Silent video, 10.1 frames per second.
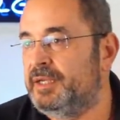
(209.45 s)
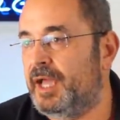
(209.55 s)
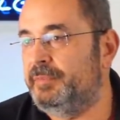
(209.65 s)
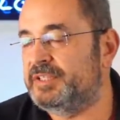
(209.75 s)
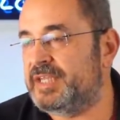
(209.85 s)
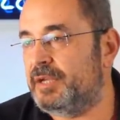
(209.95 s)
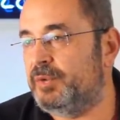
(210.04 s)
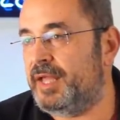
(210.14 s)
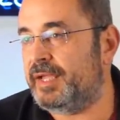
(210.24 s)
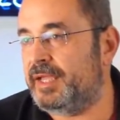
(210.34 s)
المثال
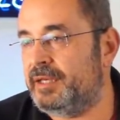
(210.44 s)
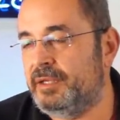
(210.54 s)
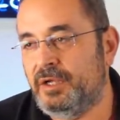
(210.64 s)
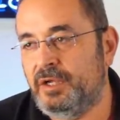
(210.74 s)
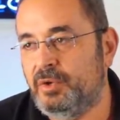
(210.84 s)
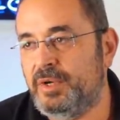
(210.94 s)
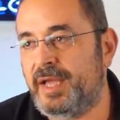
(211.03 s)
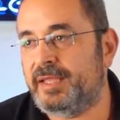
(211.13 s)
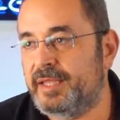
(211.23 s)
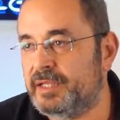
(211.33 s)
ولكن
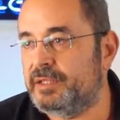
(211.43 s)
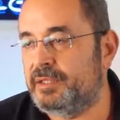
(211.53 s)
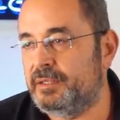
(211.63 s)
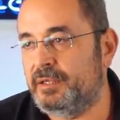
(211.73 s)
هناك يد